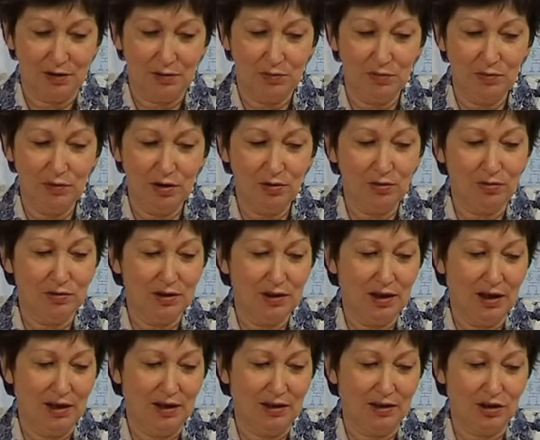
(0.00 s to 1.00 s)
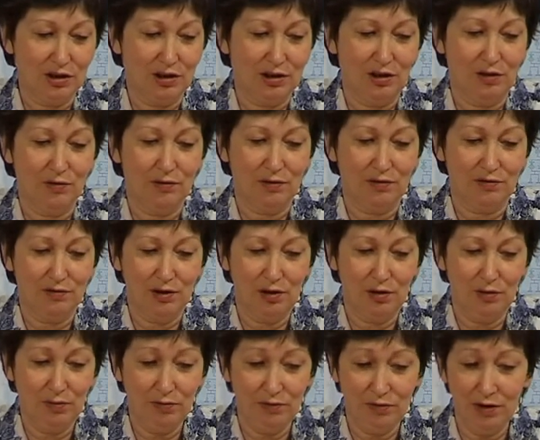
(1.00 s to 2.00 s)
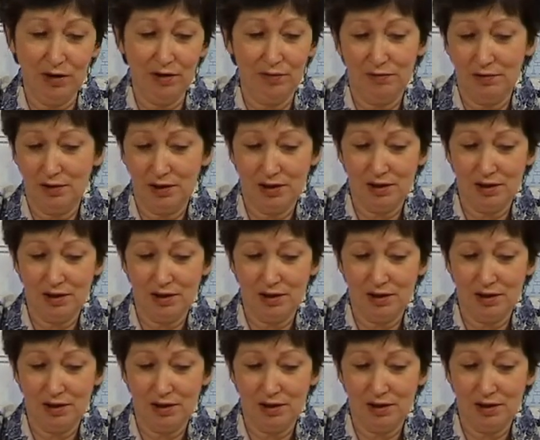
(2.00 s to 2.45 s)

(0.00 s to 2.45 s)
Вот. Мне тут дали четыре уровня любви,